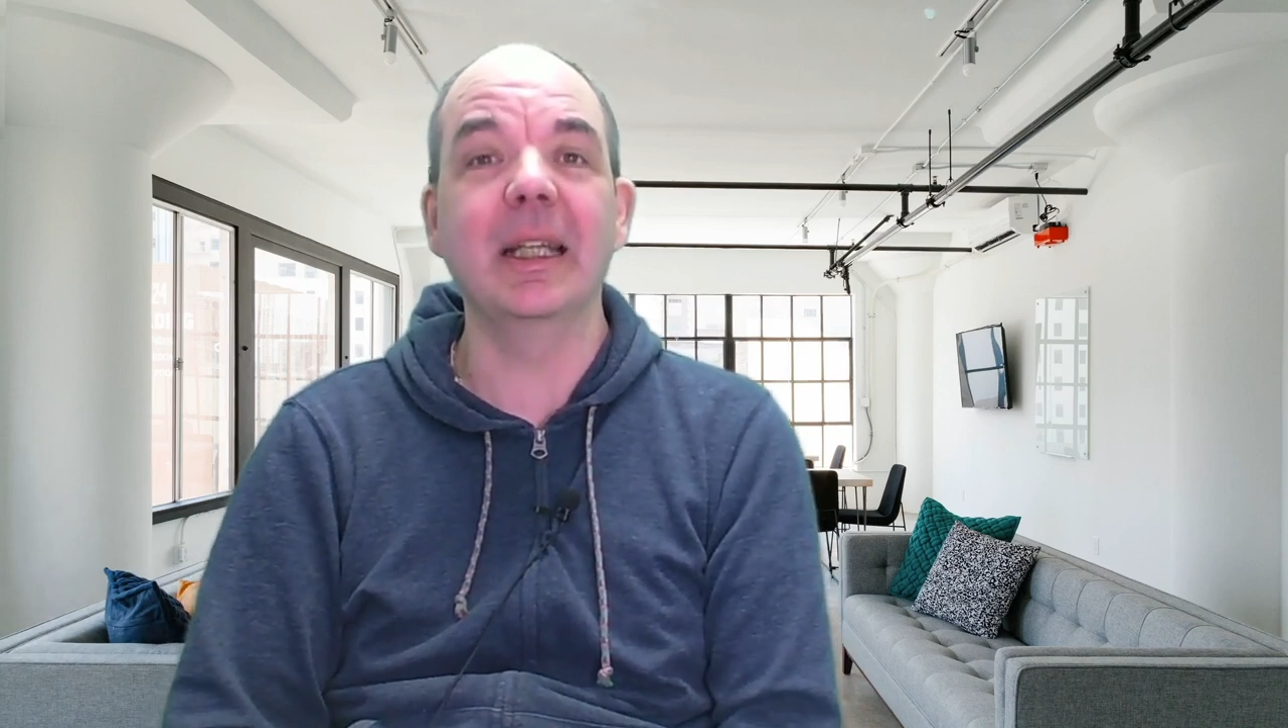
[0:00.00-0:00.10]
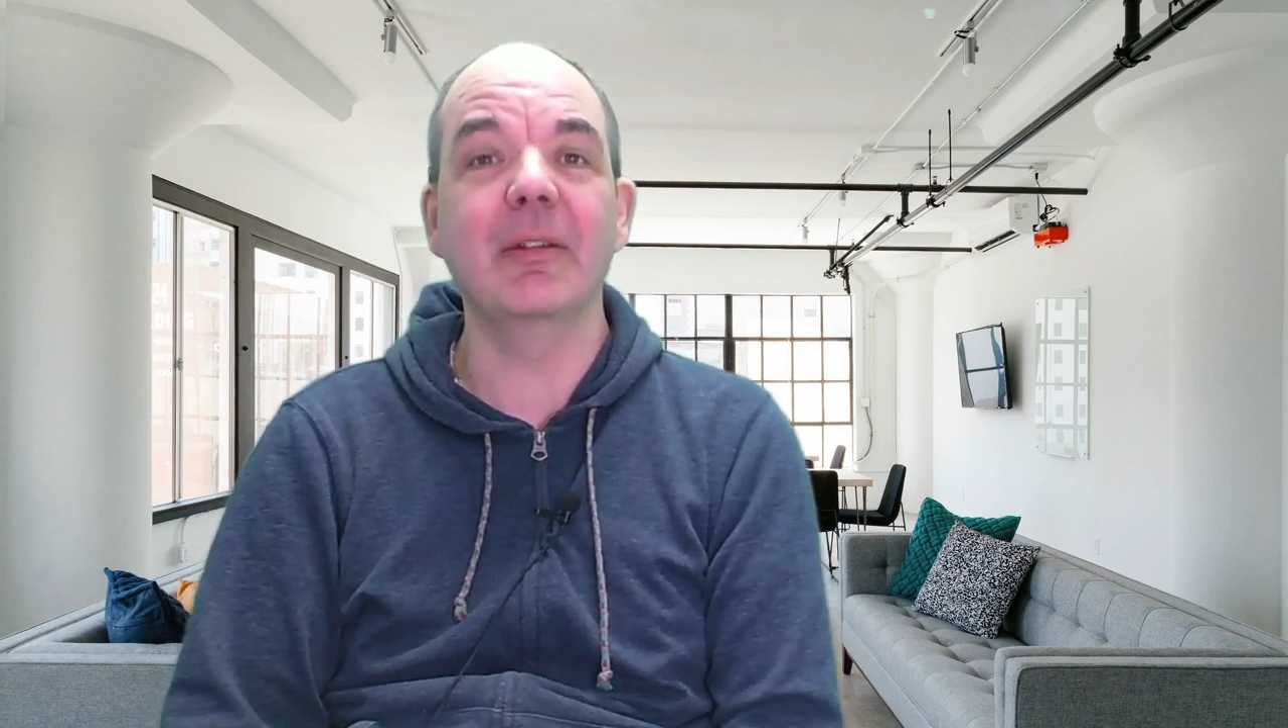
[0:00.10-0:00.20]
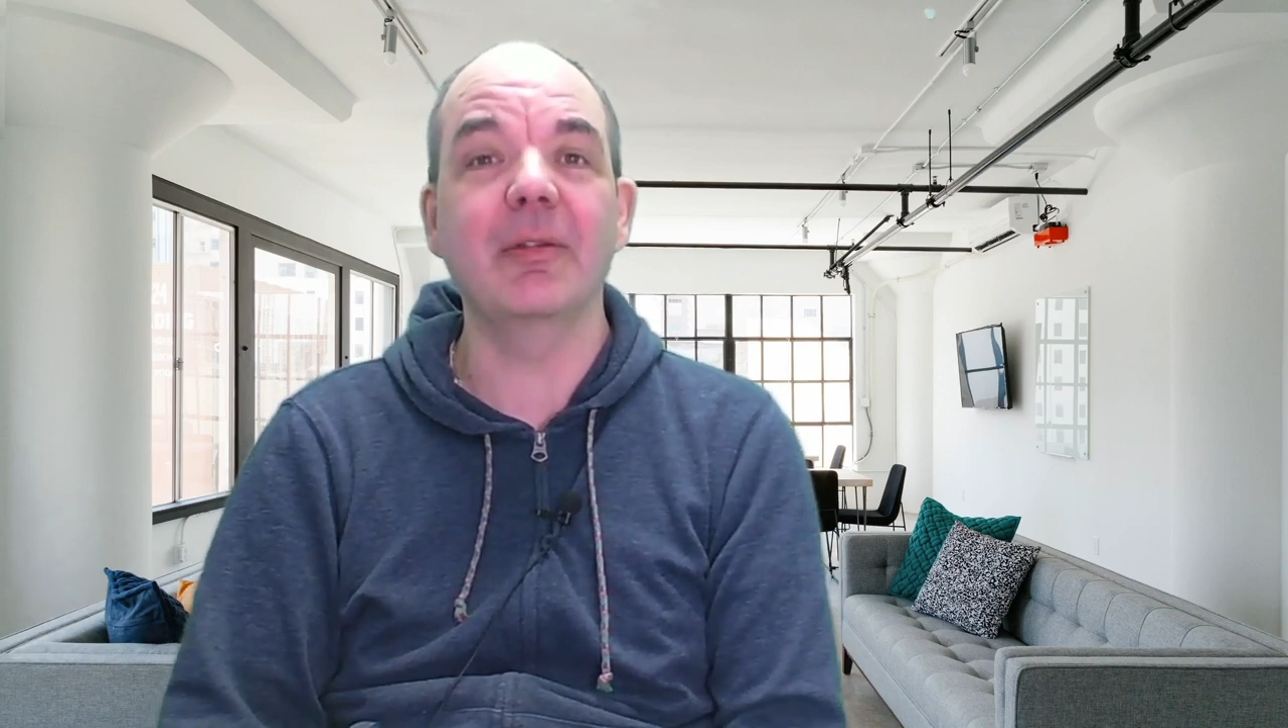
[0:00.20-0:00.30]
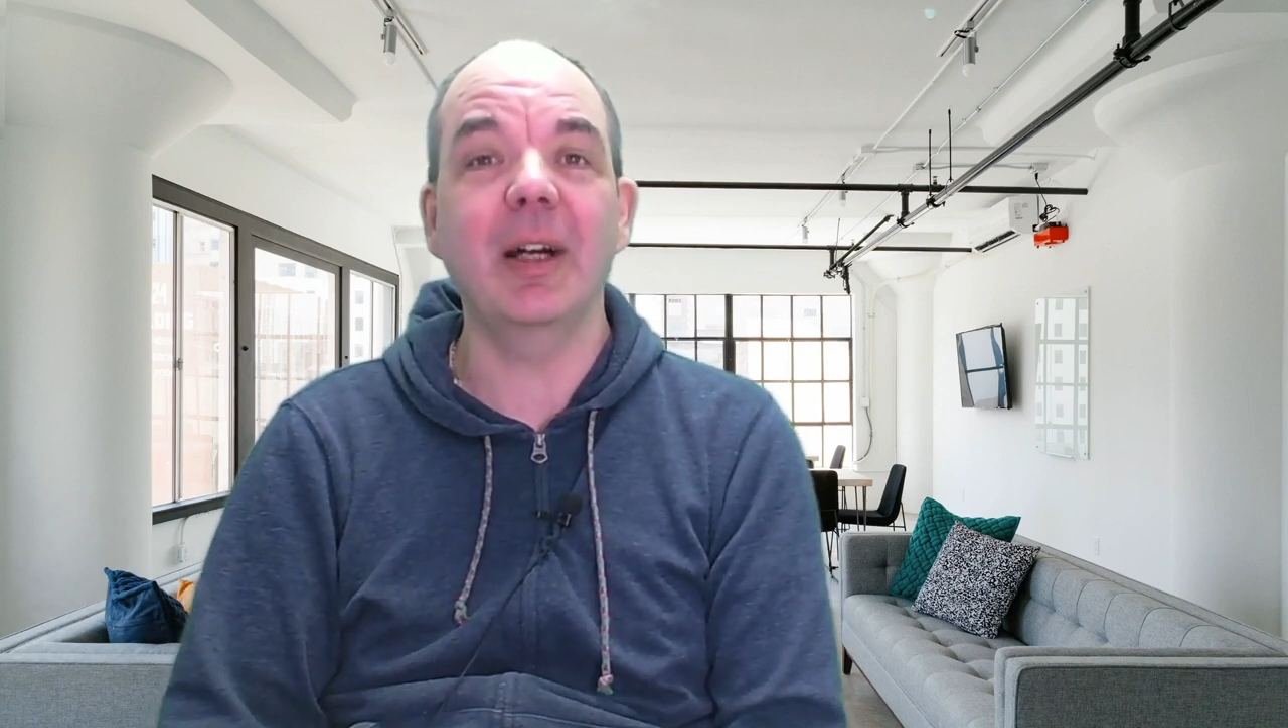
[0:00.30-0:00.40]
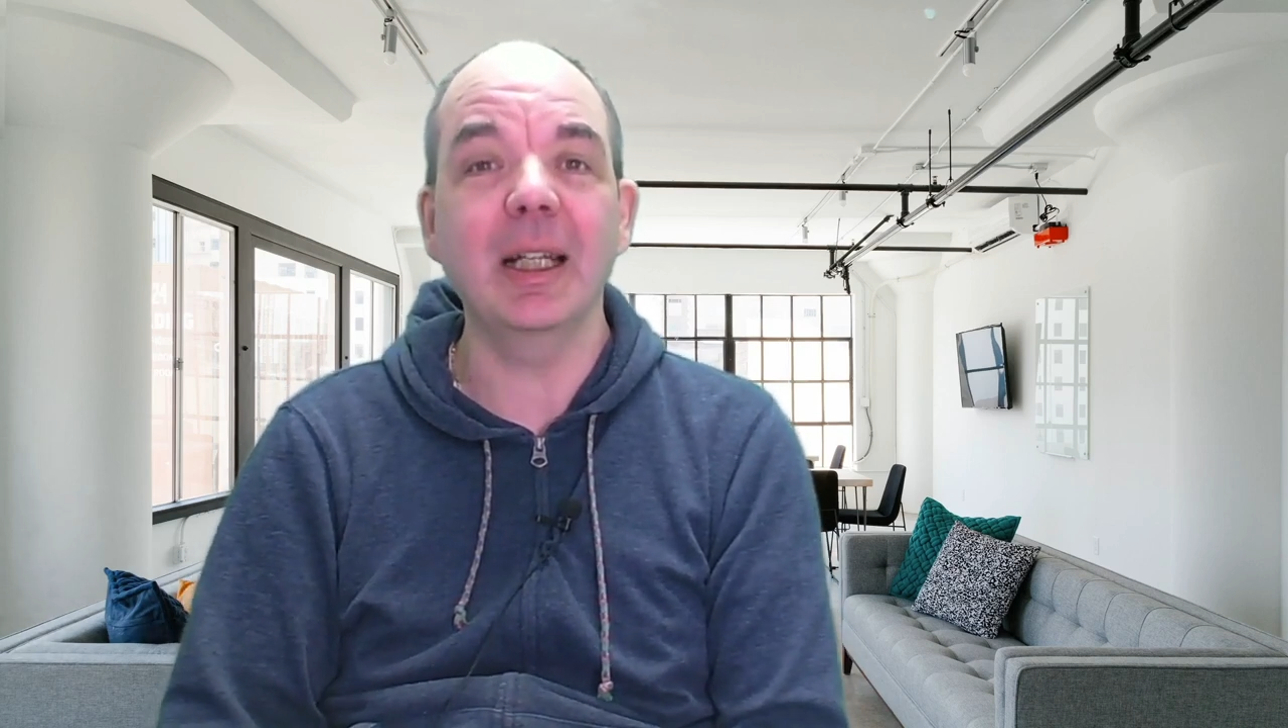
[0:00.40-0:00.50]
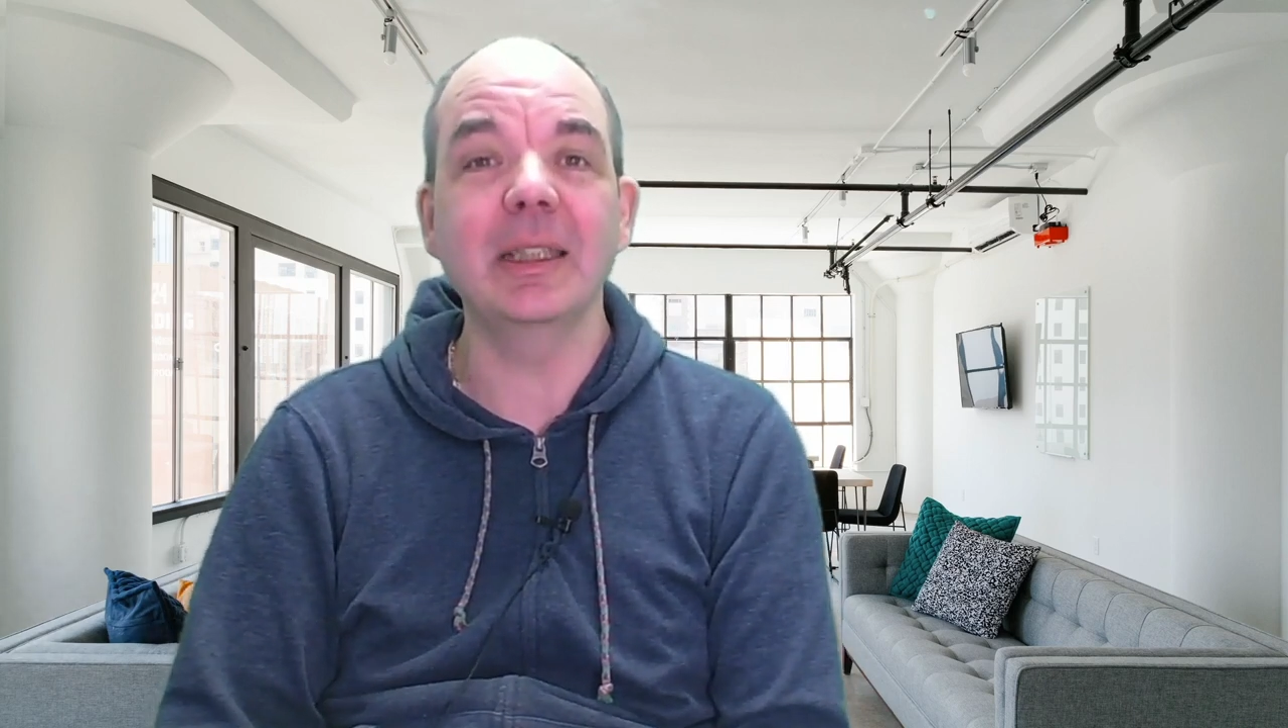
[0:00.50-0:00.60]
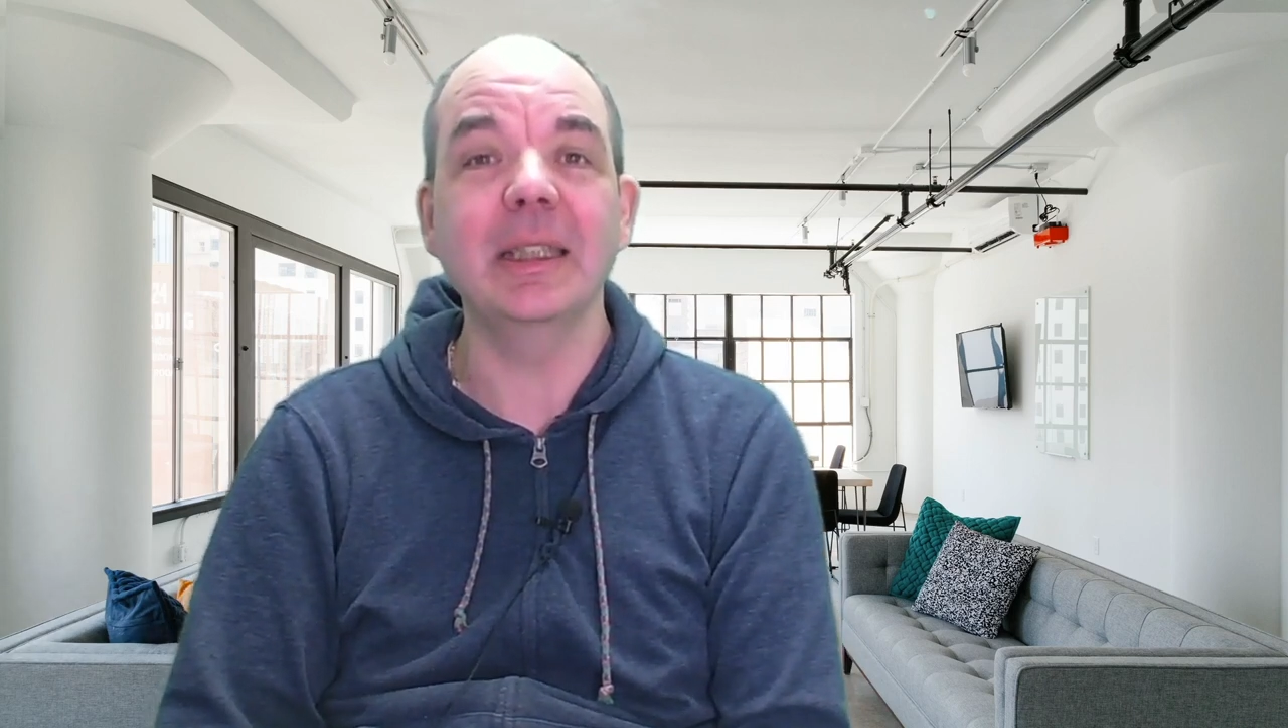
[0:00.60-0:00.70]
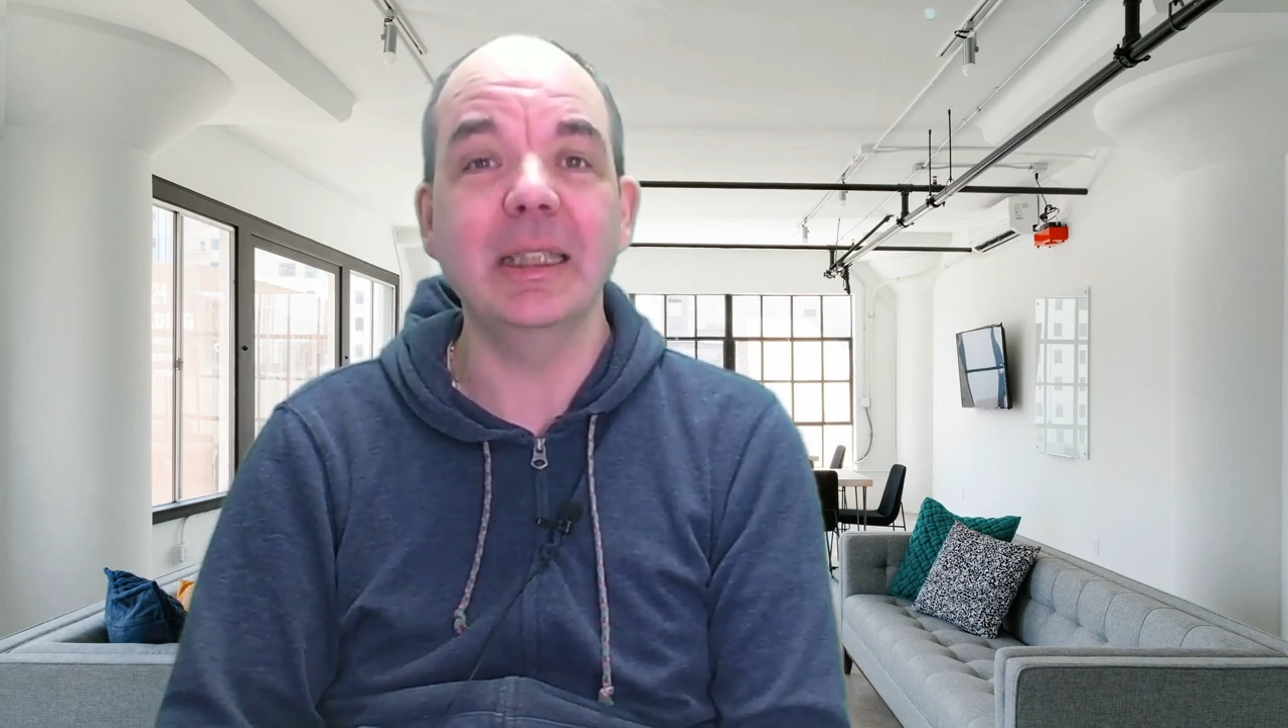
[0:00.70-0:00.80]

erfahrt